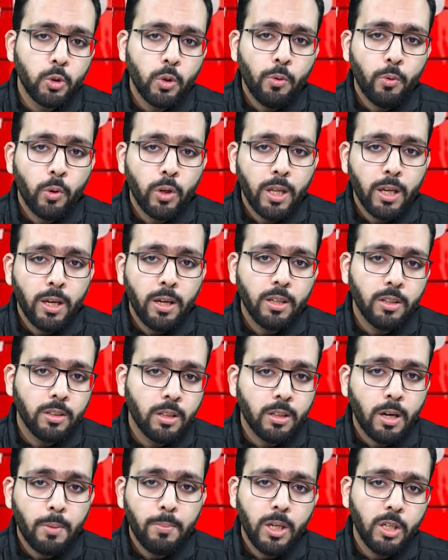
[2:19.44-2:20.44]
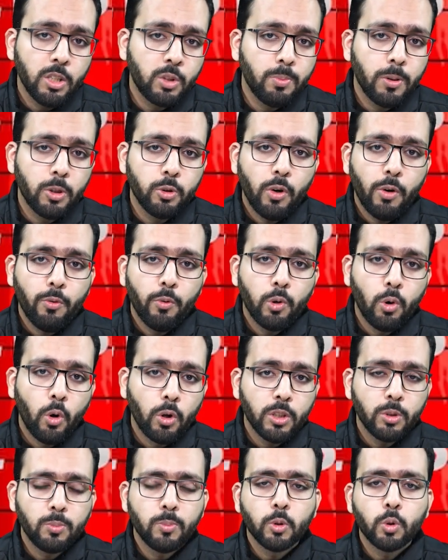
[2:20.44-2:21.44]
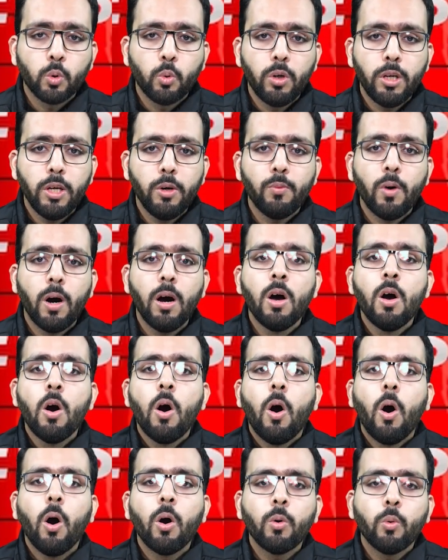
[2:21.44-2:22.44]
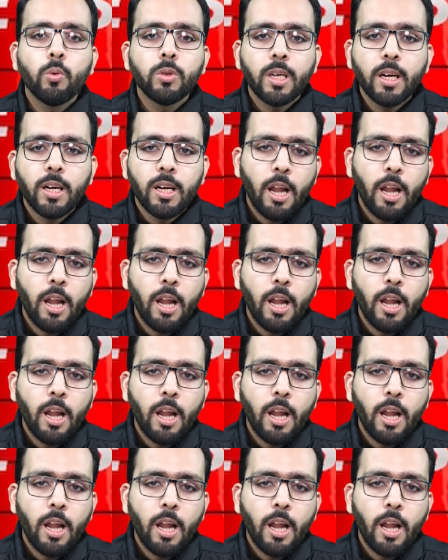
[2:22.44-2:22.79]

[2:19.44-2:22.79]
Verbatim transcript: जो है वो इन्हें कभी इस पर जो है वो नोटिस मसूल नहीं हुआ और उनके